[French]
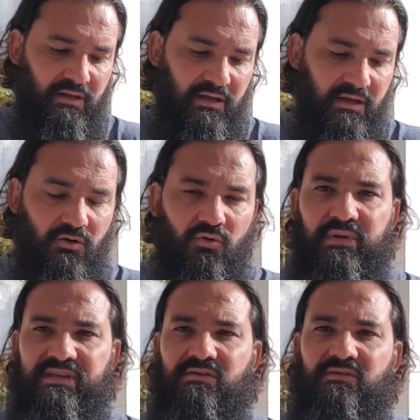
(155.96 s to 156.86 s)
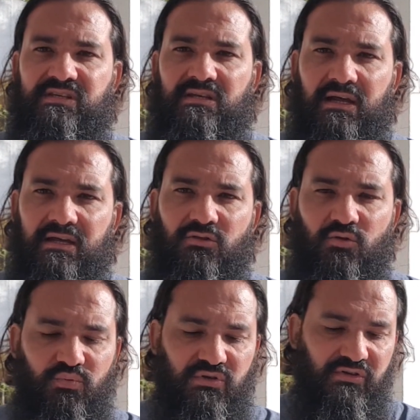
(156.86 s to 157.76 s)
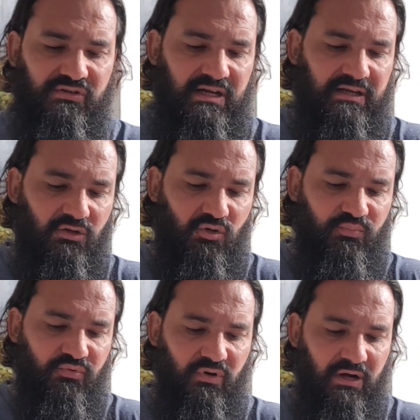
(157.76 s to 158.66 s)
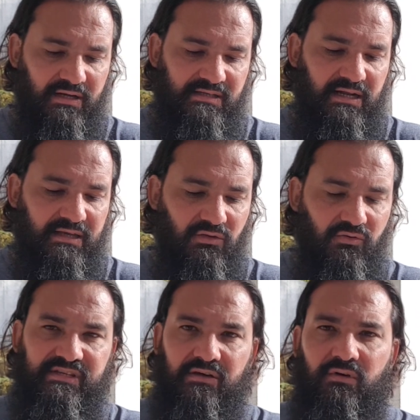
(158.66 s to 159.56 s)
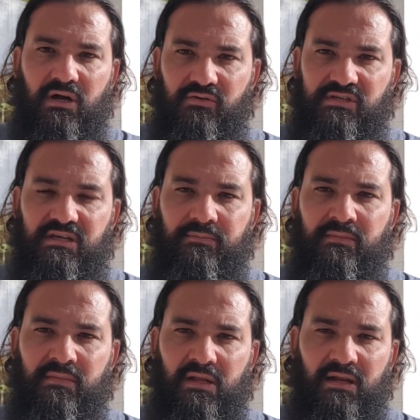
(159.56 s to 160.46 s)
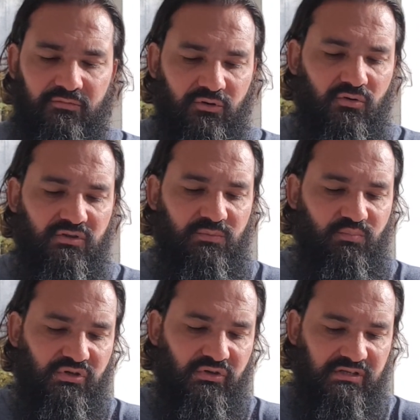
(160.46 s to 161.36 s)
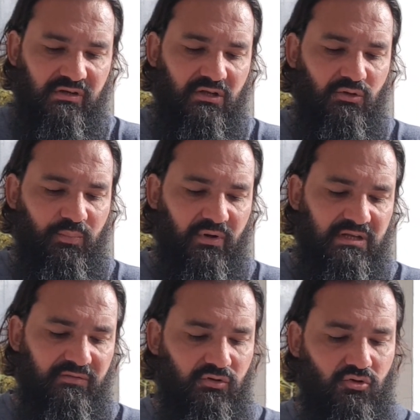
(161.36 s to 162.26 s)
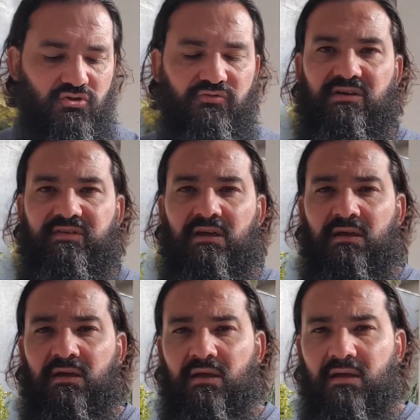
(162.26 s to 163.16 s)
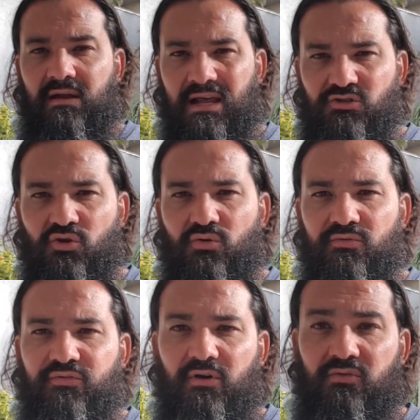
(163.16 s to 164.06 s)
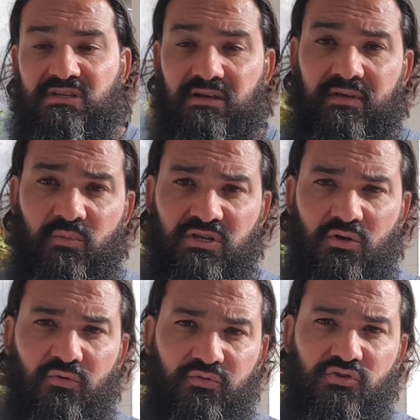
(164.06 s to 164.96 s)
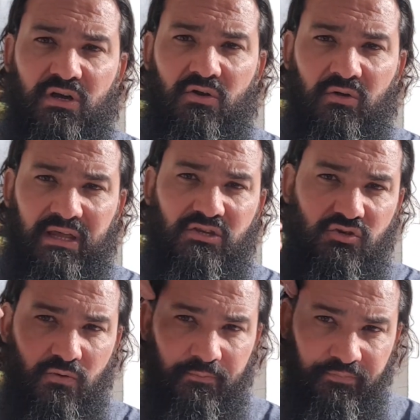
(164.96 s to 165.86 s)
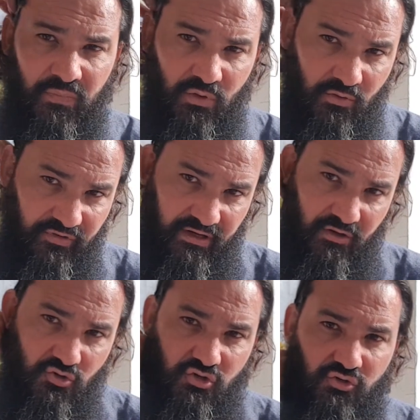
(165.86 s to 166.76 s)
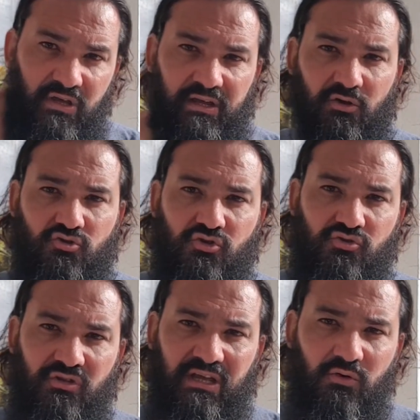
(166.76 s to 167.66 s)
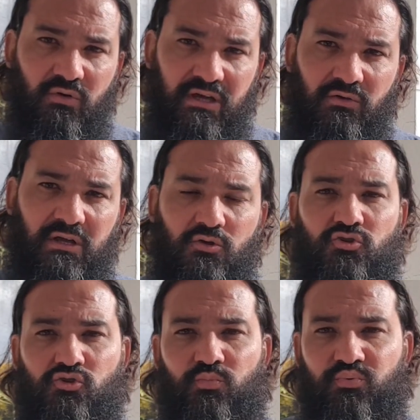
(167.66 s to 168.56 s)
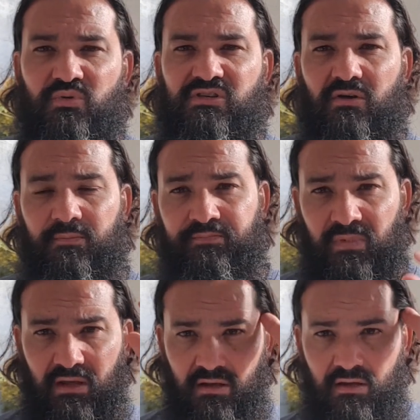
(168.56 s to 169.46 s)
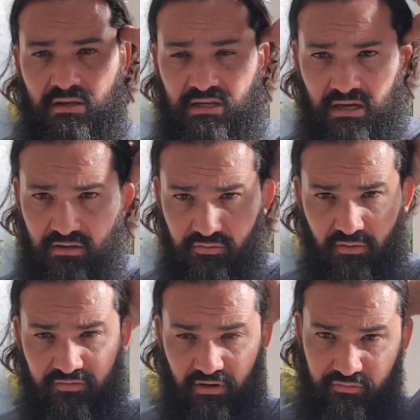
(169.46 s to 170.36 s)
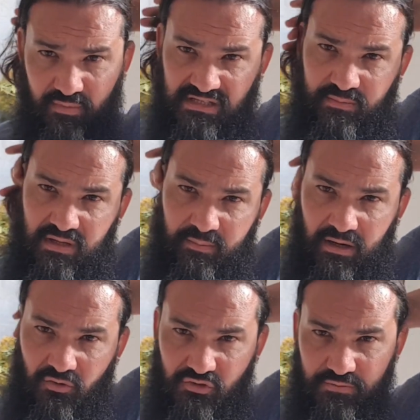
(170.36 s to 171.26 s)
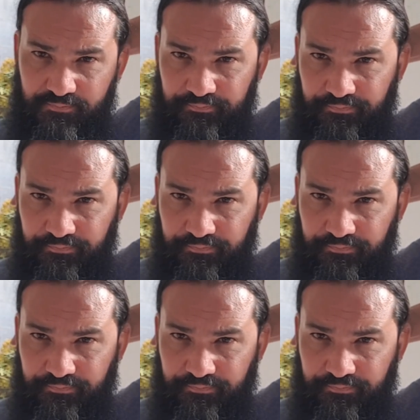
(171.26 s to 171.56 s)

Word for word: Et le 8, c'est aussi la quête de puissance, c'est la quête de pouvoir, et c'est la quête de savoir, c'est la volonté de puissance qui est en train de porter votre jeu. Vous avez l'as de confort, donc ça vient me dire que vous aurez l'occasion de faire quelque chose, qu'il y a quelque chose de très concret, de quelque chose de puissant qui arrive vers vous, mes amis et balance.